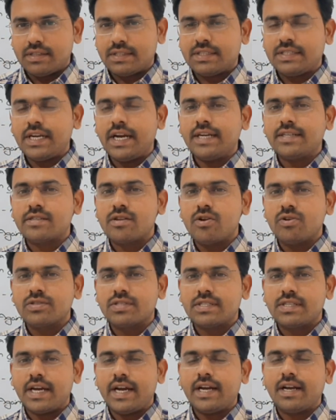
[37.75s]
స్టేట్స్లో
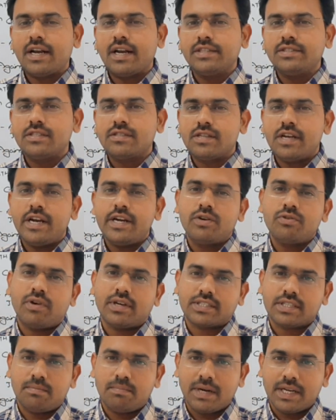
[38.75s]
స్టేట్ లెజిస్లేటివ్
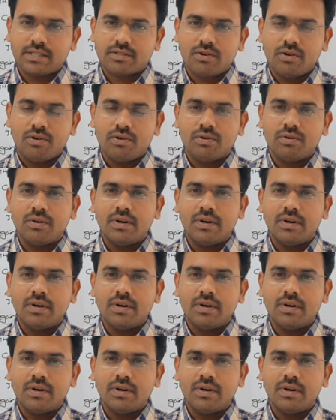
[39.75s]
అసెంబ్లీస్లో